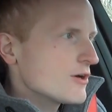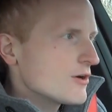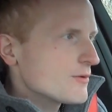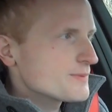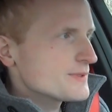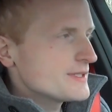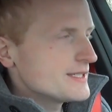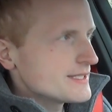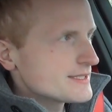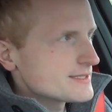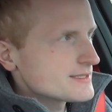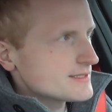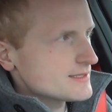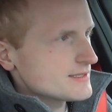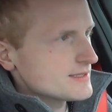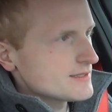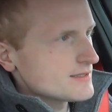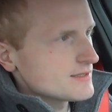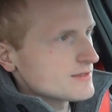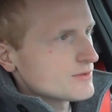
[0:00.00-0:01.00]
ob die
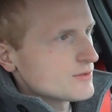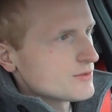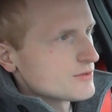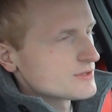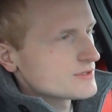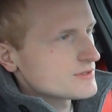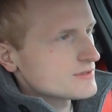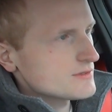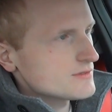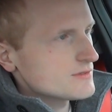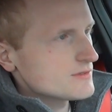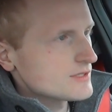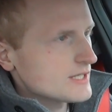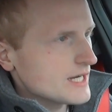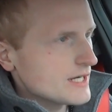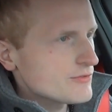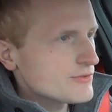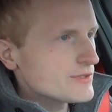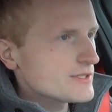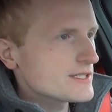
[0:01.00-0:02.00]
jetzt äh, groß äh,
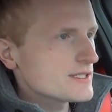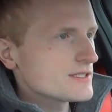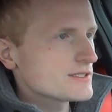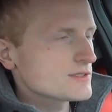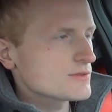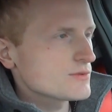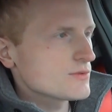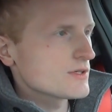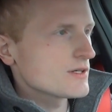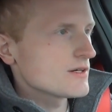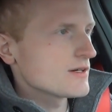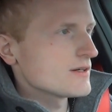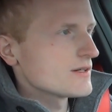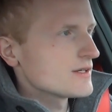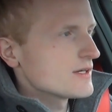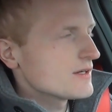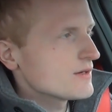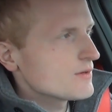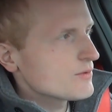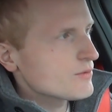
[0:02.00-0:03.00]
kräftig ist oder,
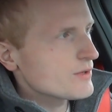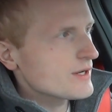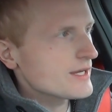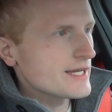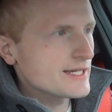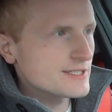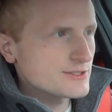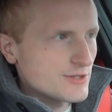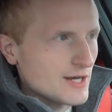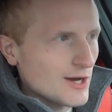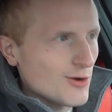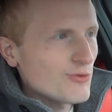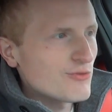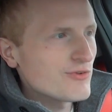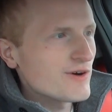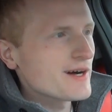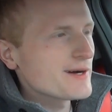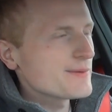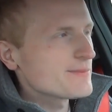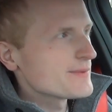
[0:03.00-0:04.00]
oder eher so
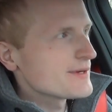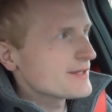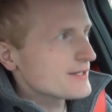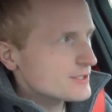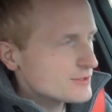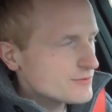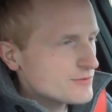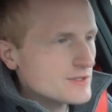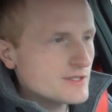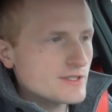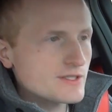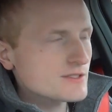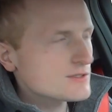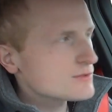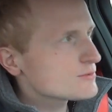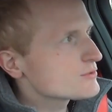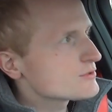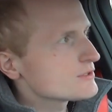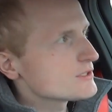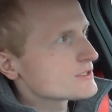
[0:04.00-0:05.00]
lauwarm. Das finde ich
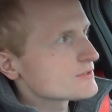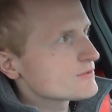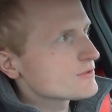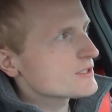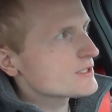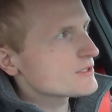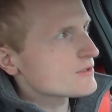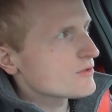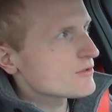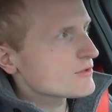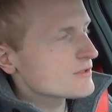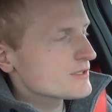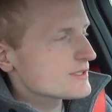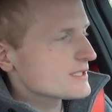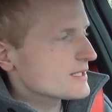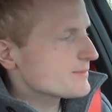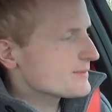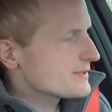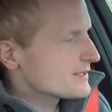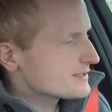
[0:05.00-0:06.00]
ganz gut. Die ist wirklich ordentlich.
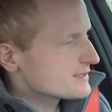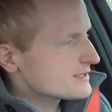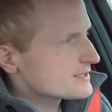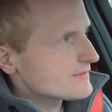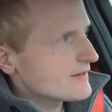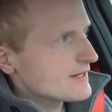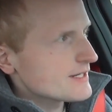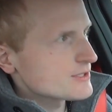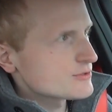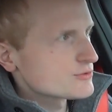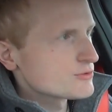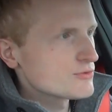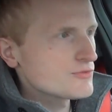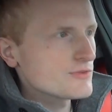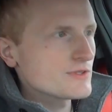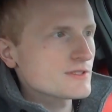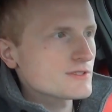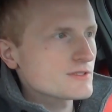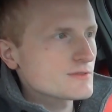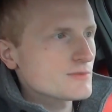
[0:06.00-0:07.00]
Ich habe die jetzt in zweiter
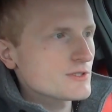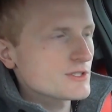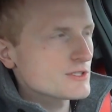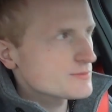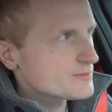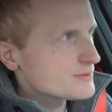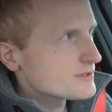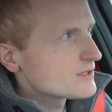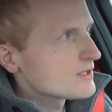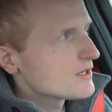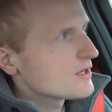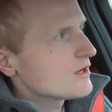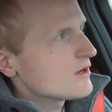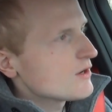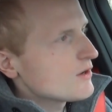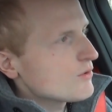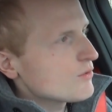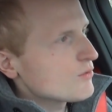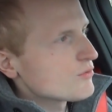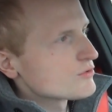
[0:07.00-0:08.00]
Stufe hier zum Beispiel
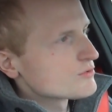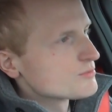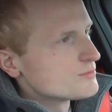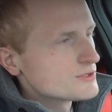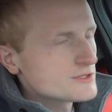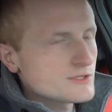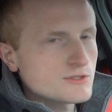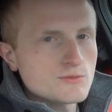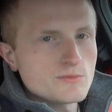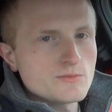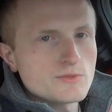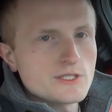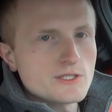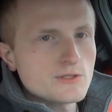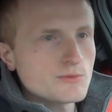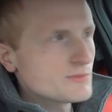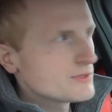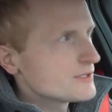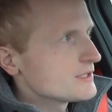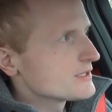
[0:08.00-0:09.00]
und müsste
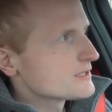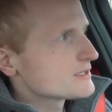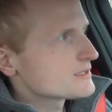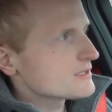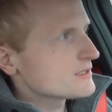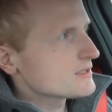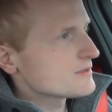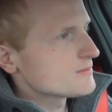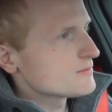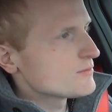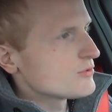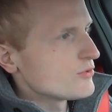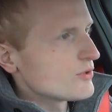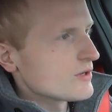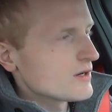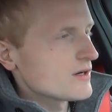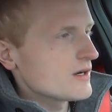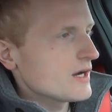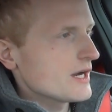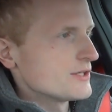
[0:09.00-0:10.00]
nicht unbedingt ähm,
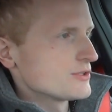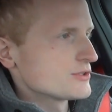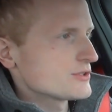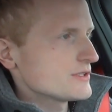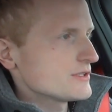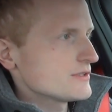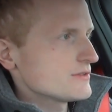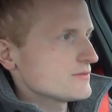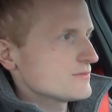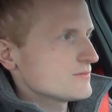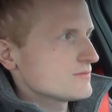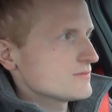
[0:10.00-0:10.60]
höher einstellen.